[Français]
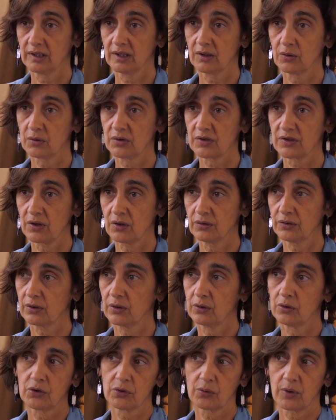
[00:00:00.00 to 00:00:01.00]
qui est au
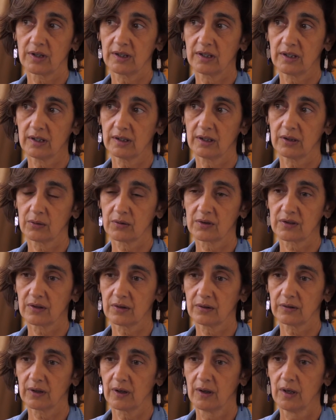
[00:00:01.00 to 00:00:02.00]
centre, le soigné qui est au
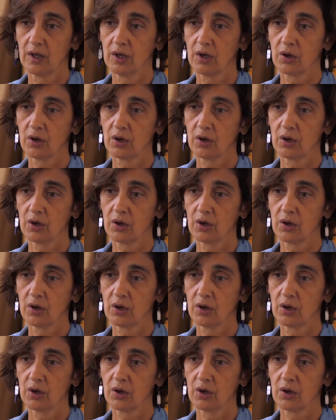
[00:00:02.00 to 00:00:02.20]
centre,